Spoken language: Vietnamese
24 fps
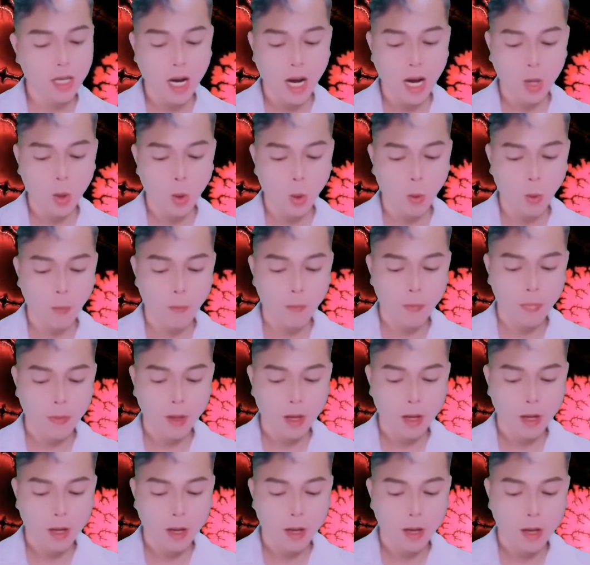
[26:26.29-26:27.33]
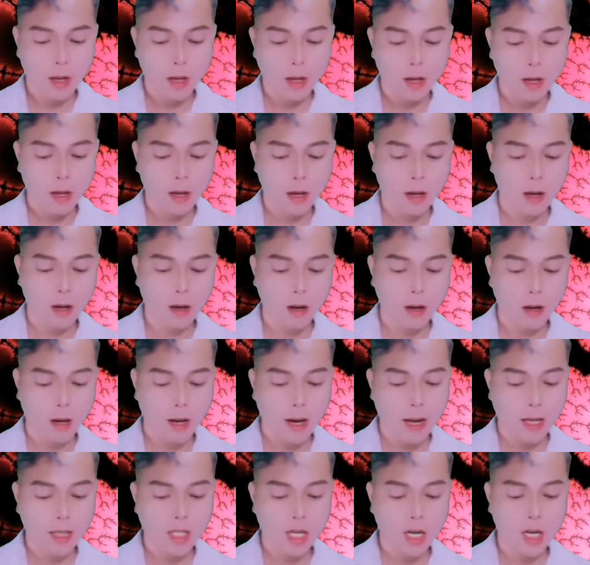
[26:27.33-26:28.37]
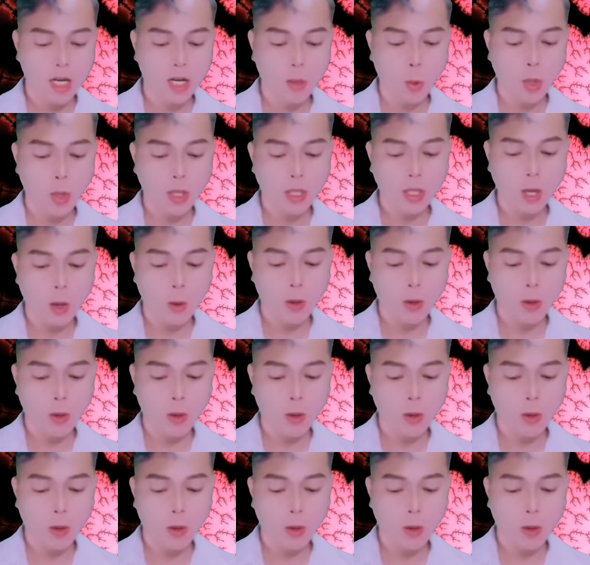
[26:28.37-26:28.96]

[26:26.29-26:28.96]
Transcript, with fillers: Tôi... đúng hay là không?